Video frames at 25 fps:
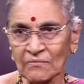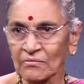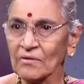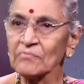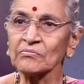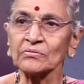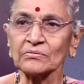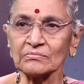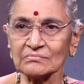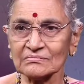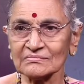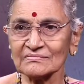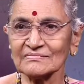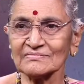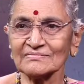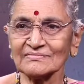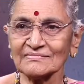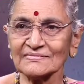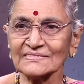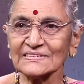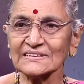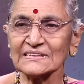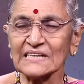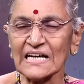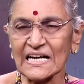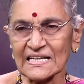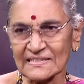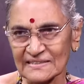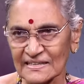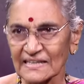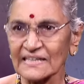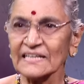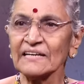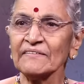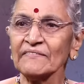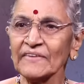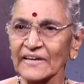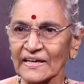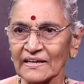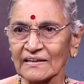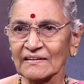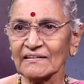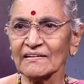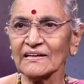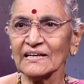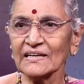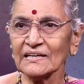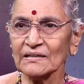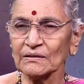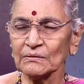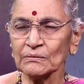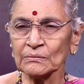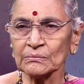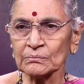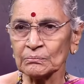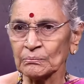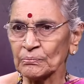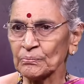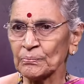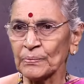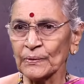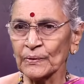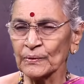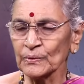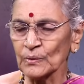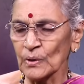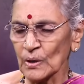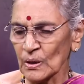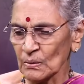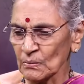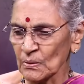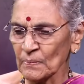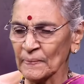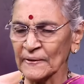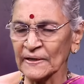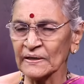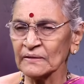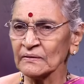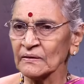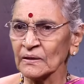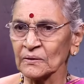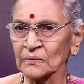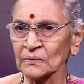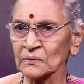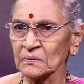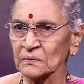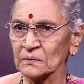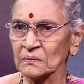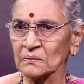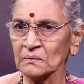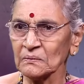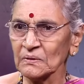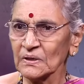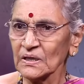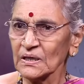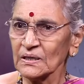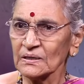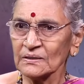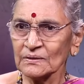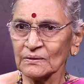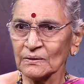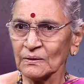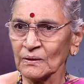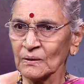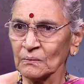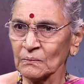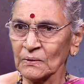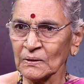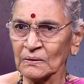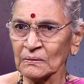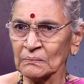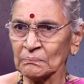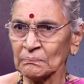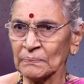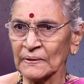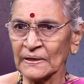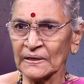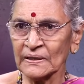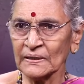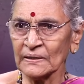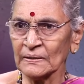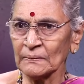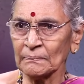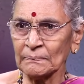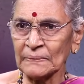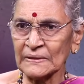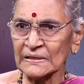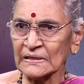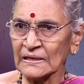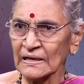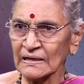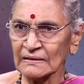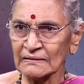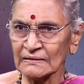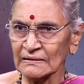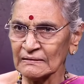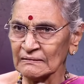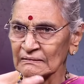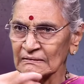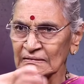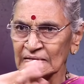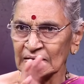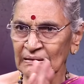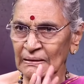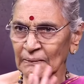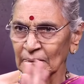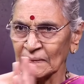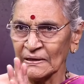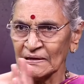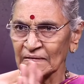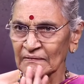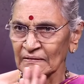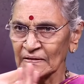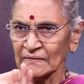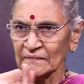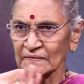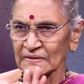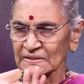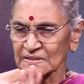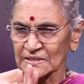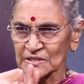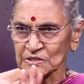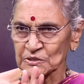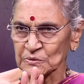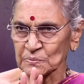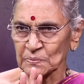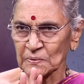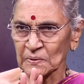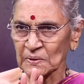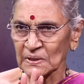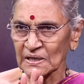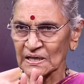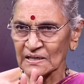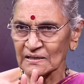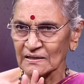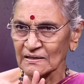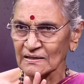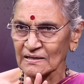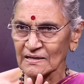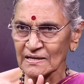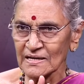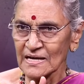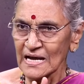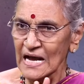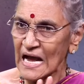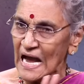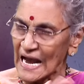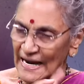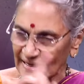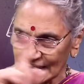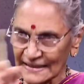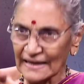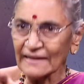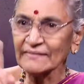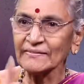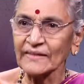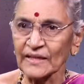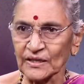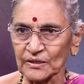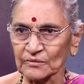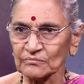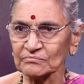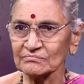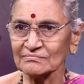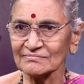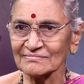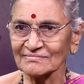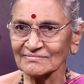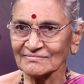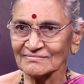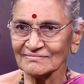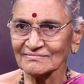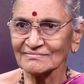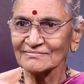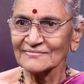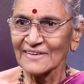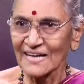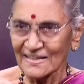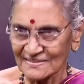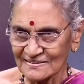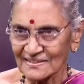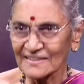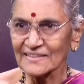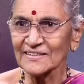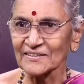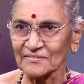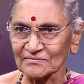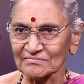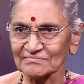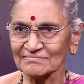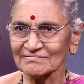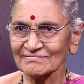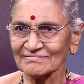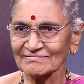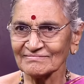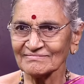అవవు అసహ్యమే ఇప్పుడు దోమ పడింది అనుకో దోమ పడిన పదార్థం తింటే మనం ఏమీ చచ్చిపోం కదా అయినా తినం అసహ్యం